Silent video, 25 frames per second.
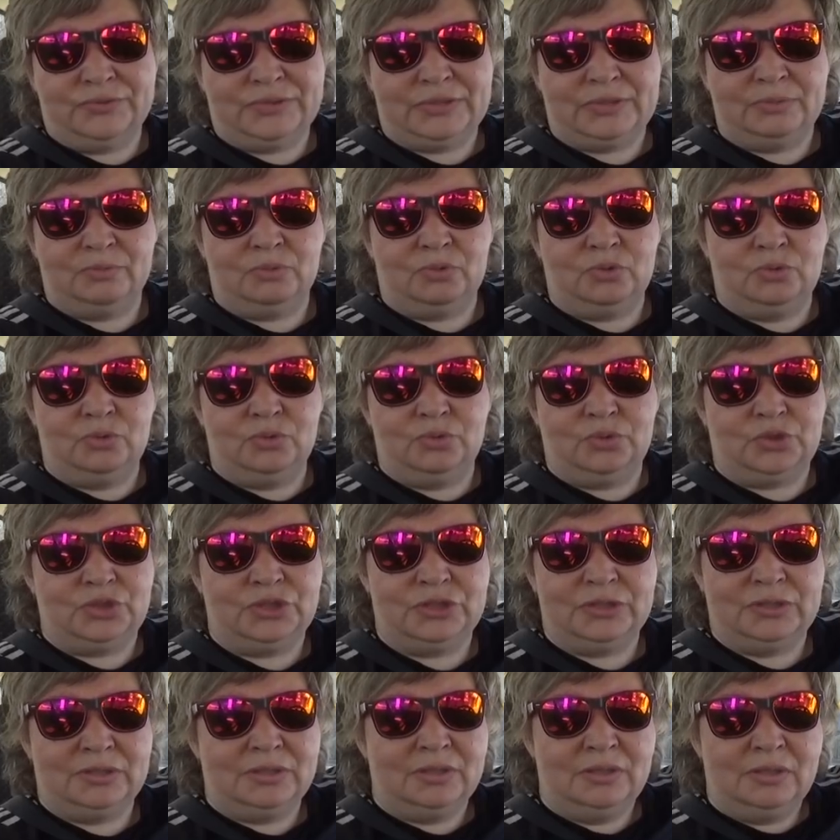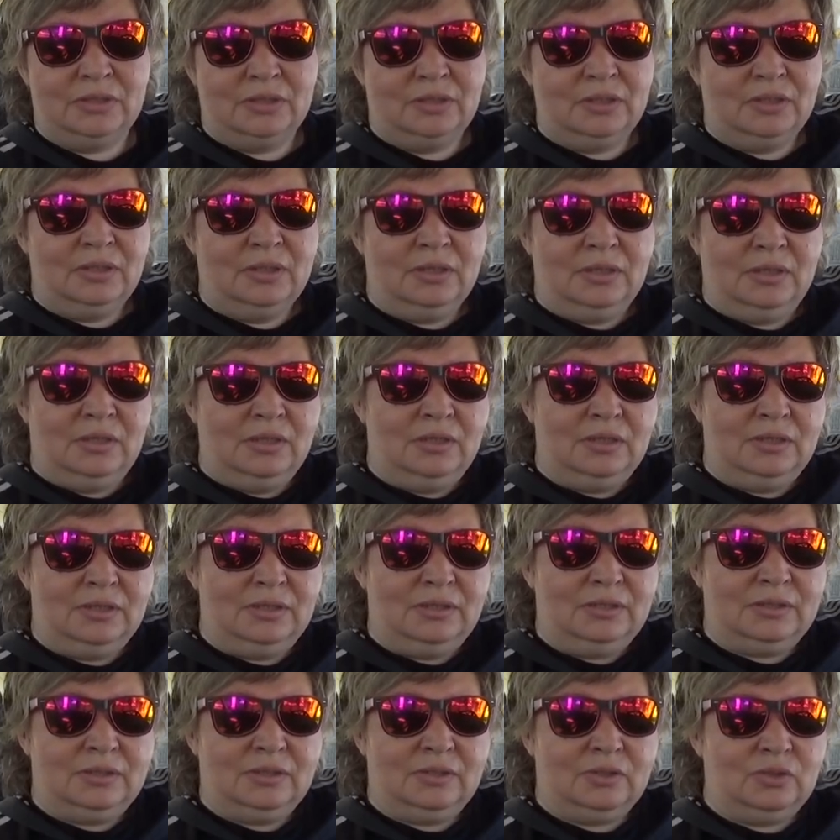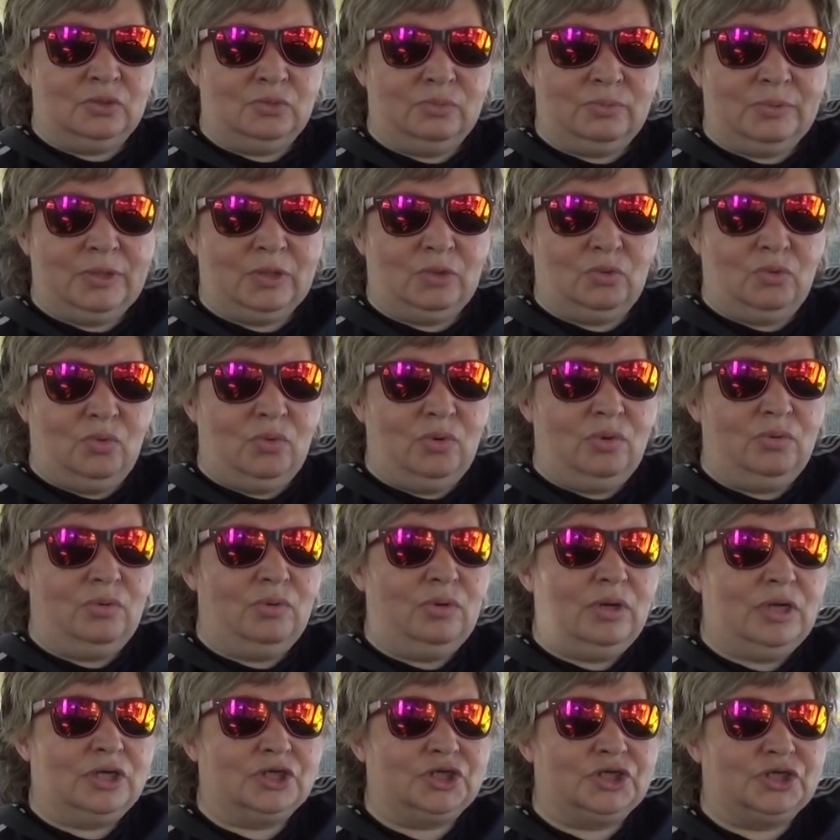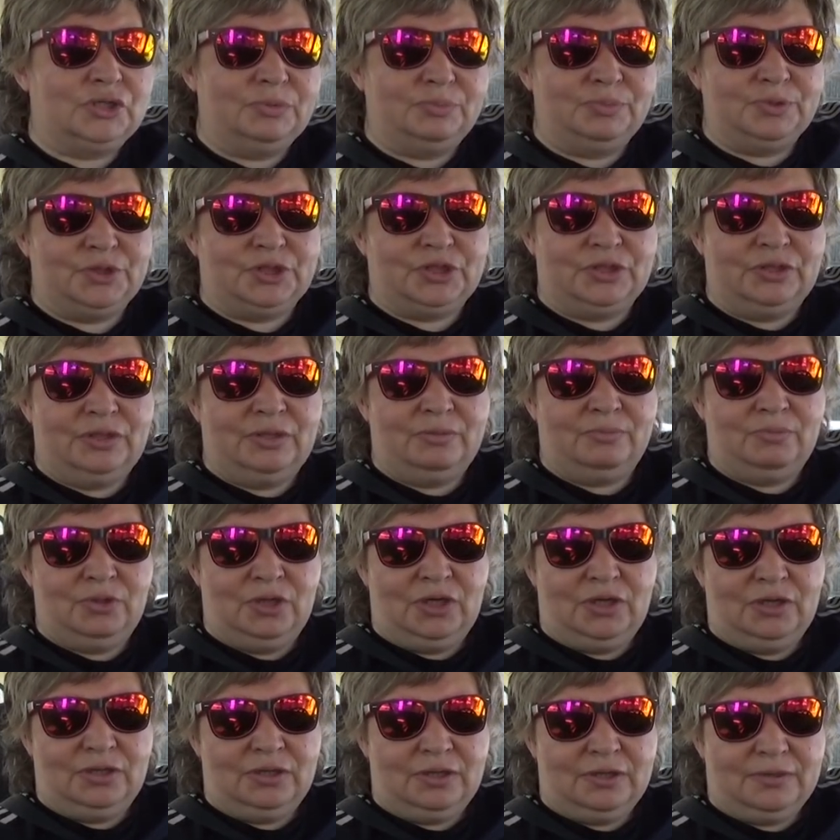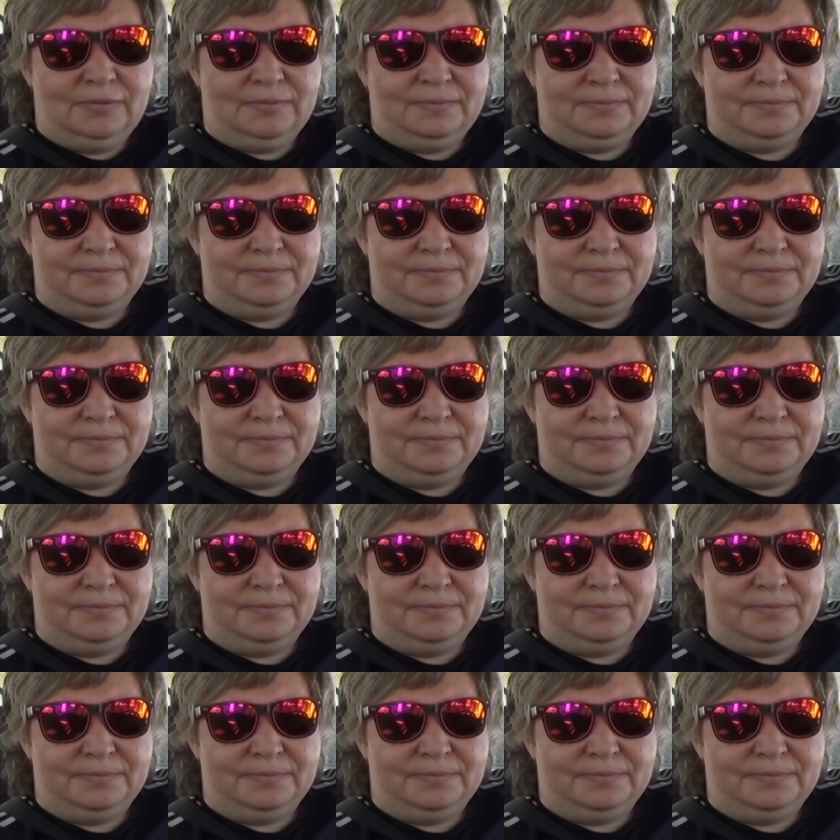всему научить, это глубоко ошибочное мнение.